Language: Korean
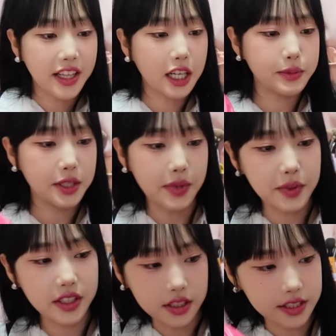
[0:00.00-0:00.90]
나 갑자기
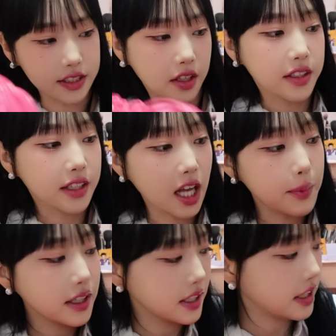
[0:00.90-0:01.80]
마음에 들었어.
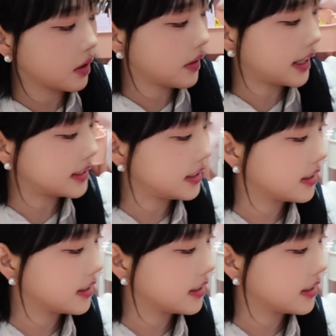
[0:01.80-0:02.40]
가방은 귀여워야지.